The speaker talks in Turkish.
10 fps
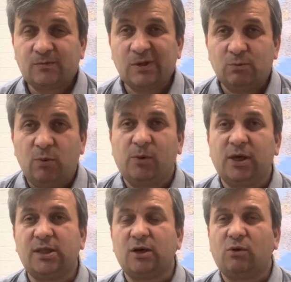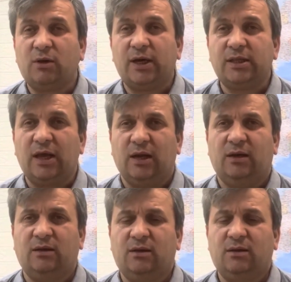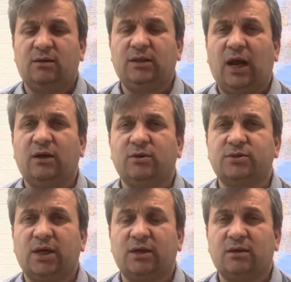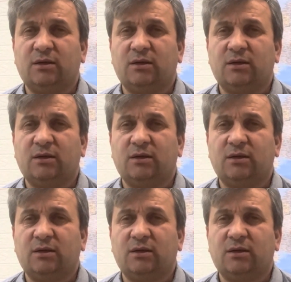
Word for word: Bu bu kadar kolay değil değerli dostlar.